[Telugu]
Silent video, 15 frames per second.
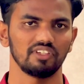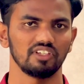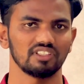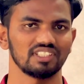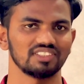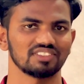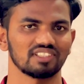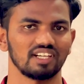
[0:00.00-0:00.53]
ఈ
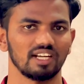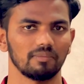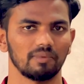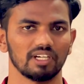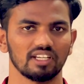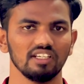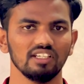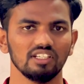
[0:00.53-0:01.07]
వీడియో చేస్తున్నాను
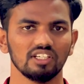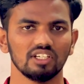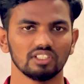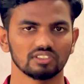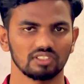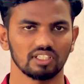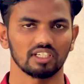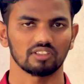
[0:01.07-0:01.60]
అనమాట
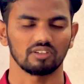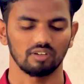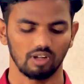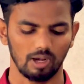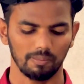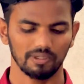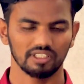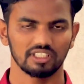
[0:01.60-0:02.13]
సో ఇక
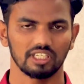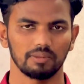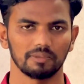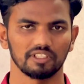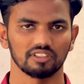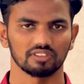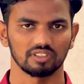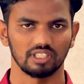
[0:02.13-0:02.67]
లోపల అయితే
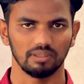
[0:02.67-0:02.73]
ఏముందో